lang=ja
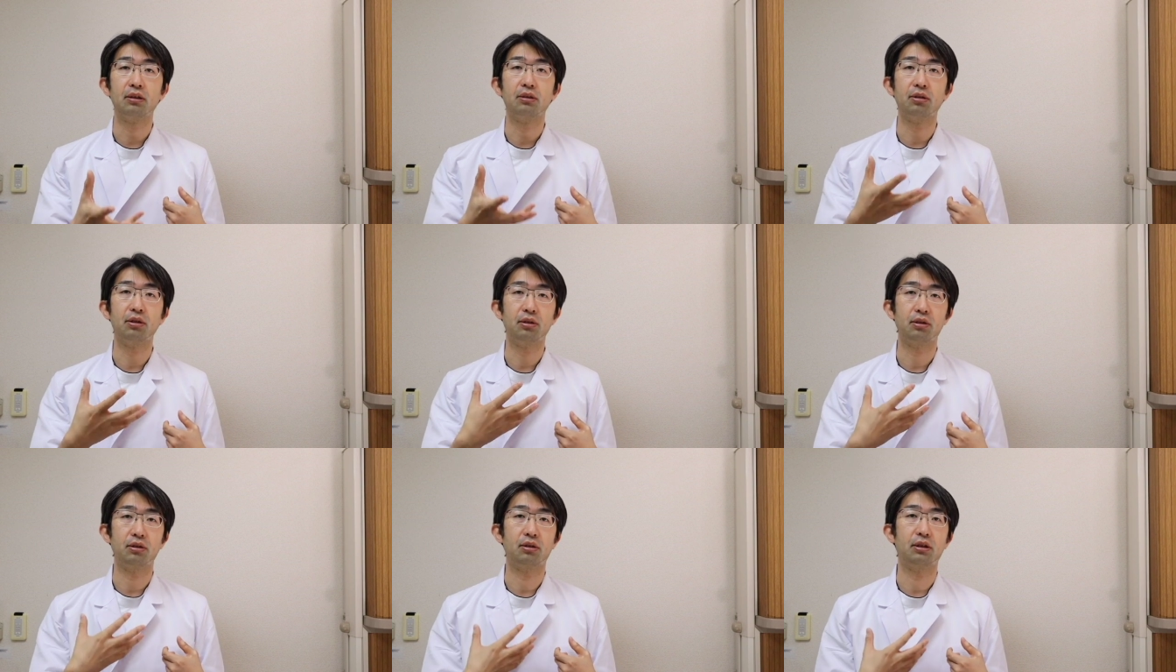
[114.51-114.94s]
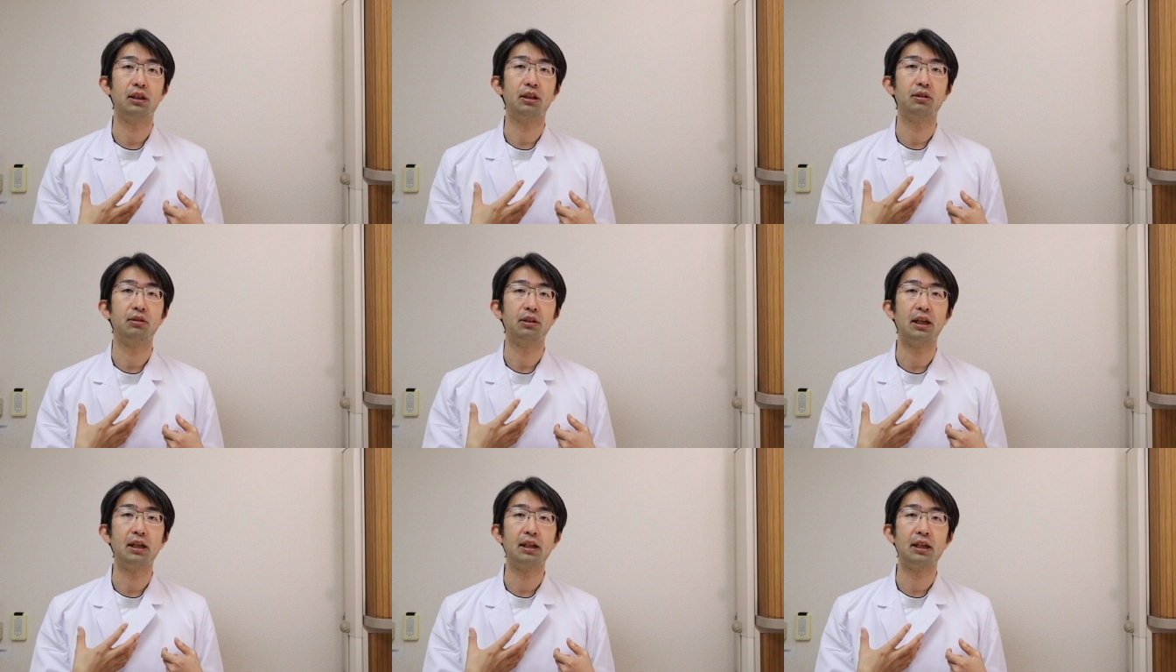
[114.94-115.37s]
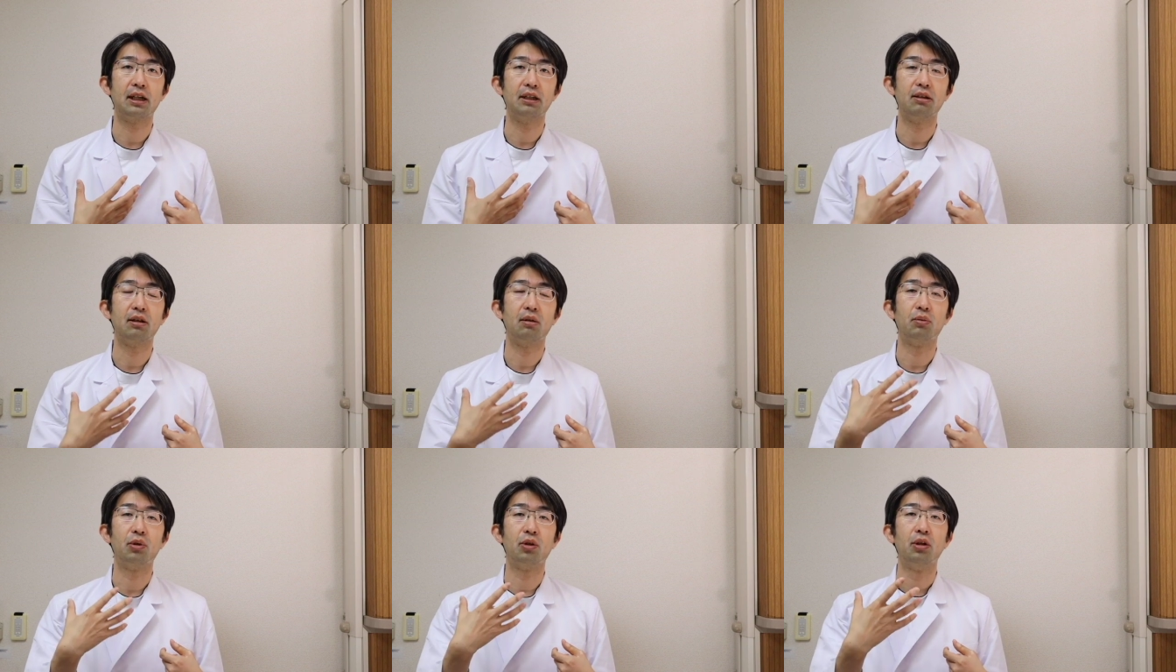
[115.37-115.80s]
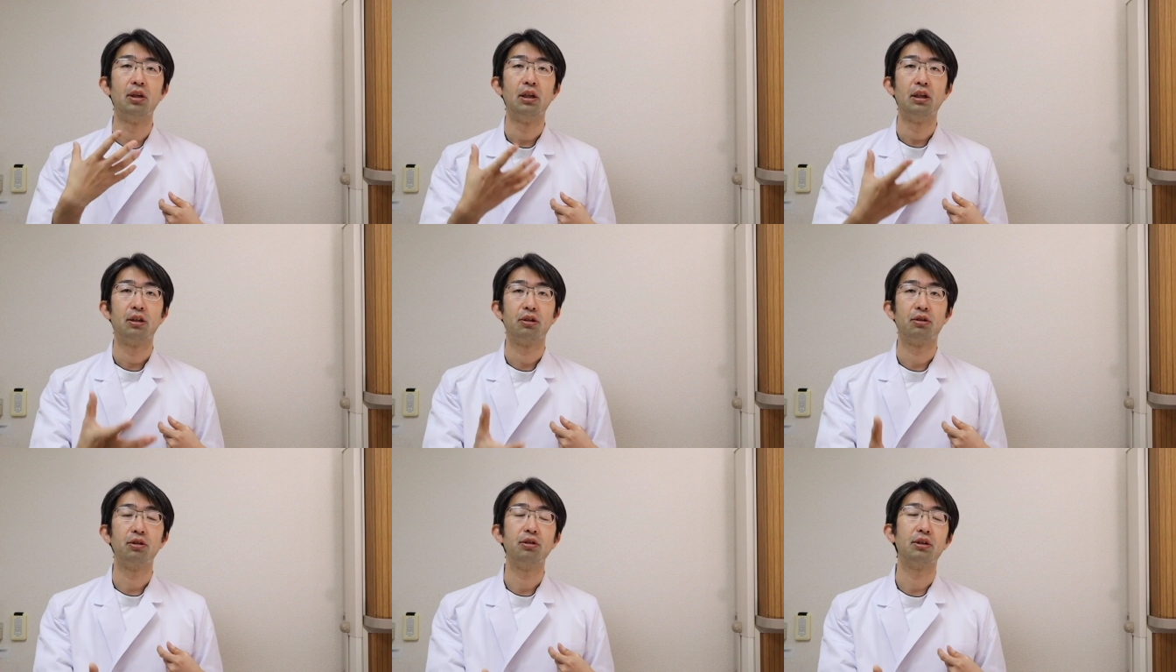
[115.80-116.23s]
来るっていう段階ではも
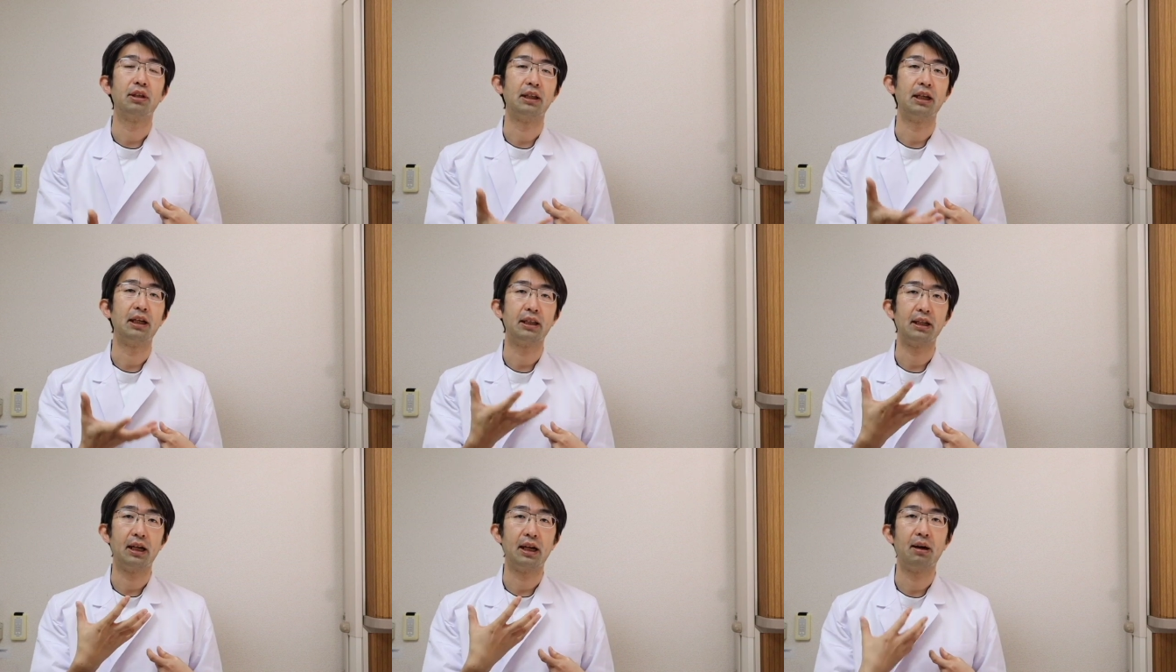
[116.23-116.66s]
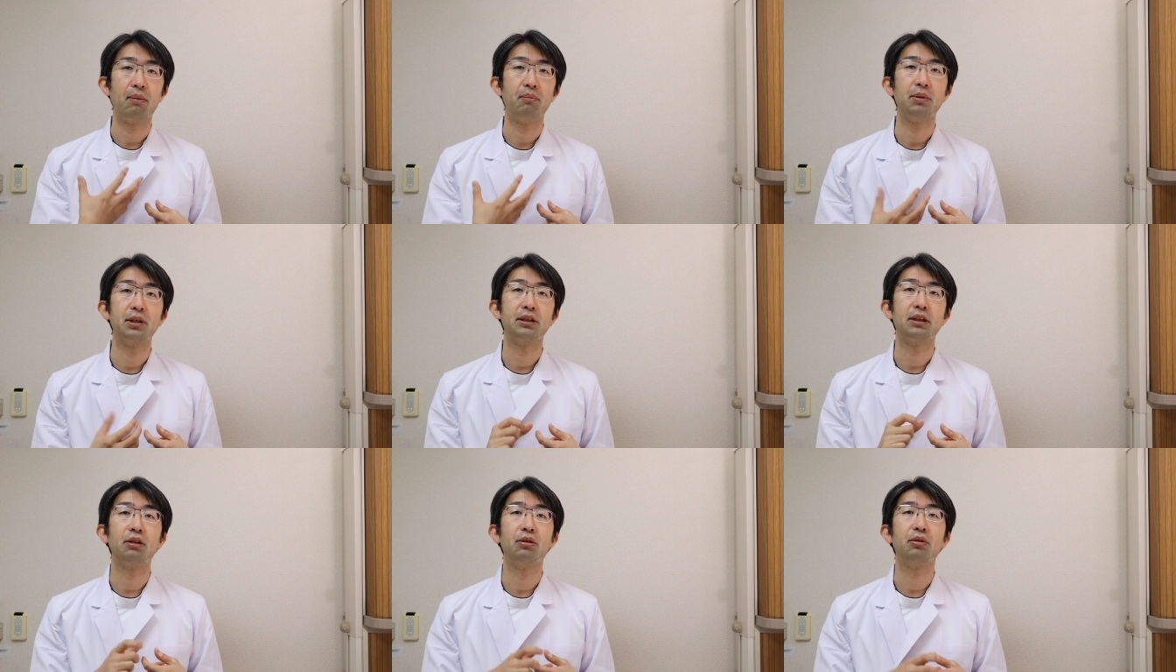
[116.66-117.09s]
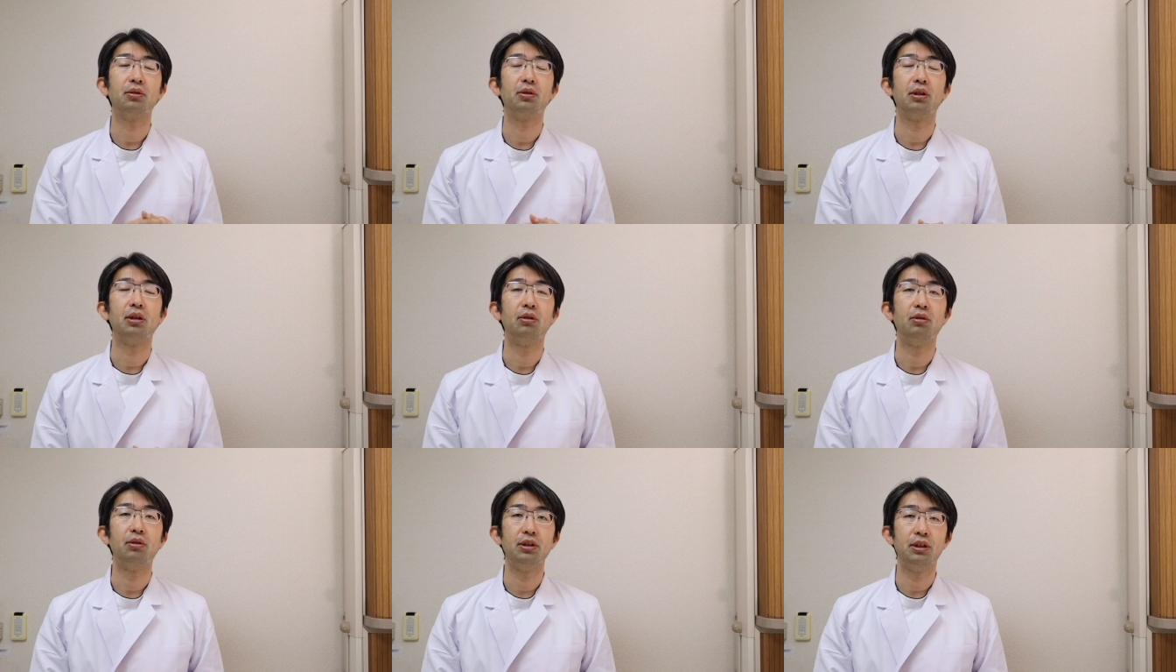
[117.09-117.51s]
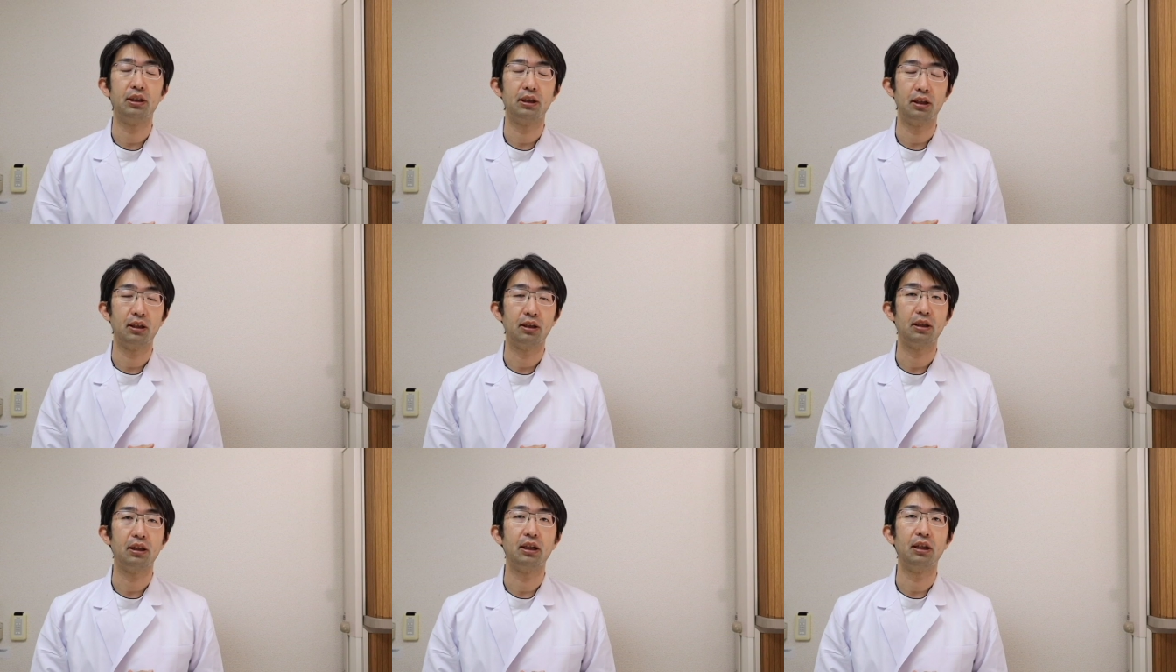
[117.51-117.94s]
うそういうのが大体判明していることが多いん
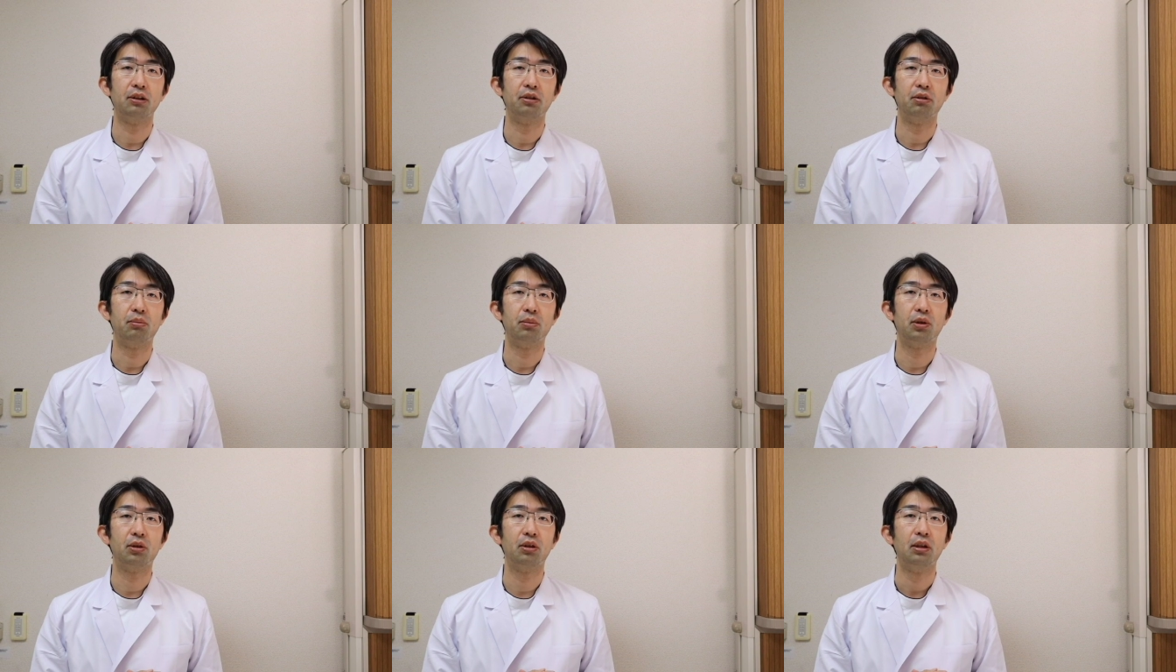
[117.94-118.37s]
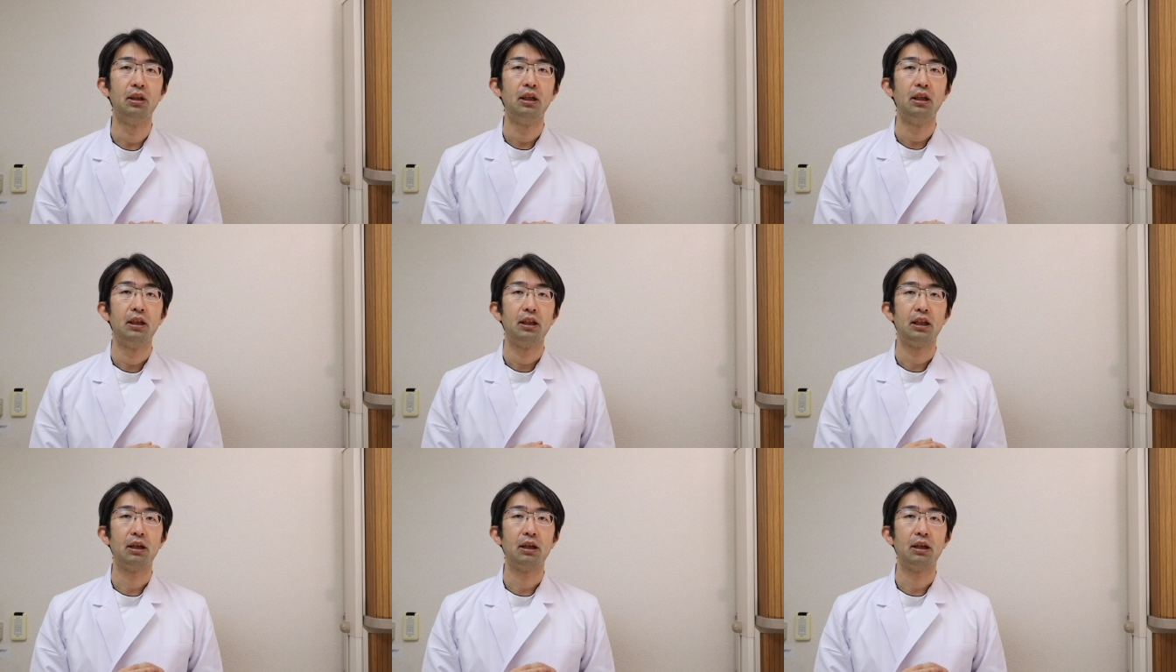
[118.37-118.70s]
ですけれども、